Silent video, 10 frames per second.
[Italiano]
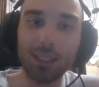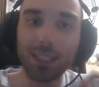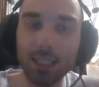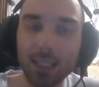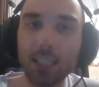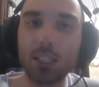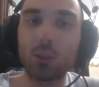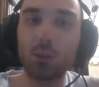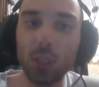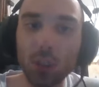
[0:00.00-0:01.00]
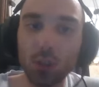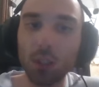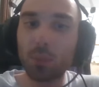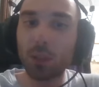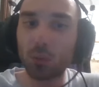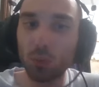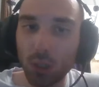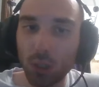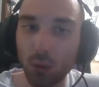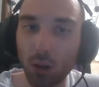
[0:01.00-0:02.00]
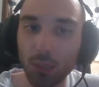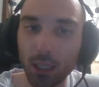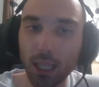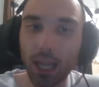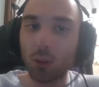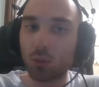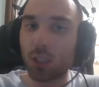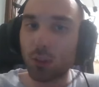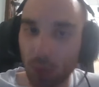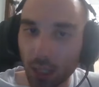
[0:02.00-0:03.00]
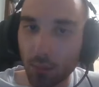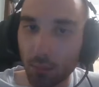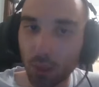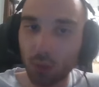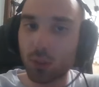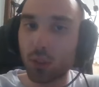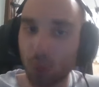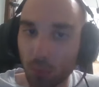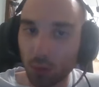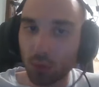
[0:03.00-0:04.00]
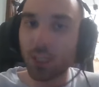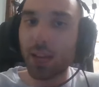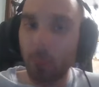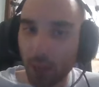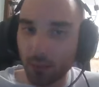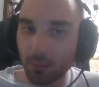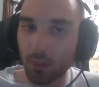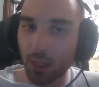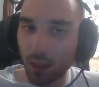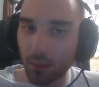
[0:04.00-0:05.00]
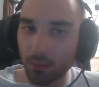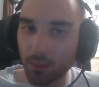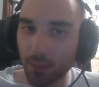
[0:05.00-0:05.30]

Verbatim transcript: nelle stesse condizioni per tutti gli uomini, allo stesso tempo, allo stesso modo, sempre, ok?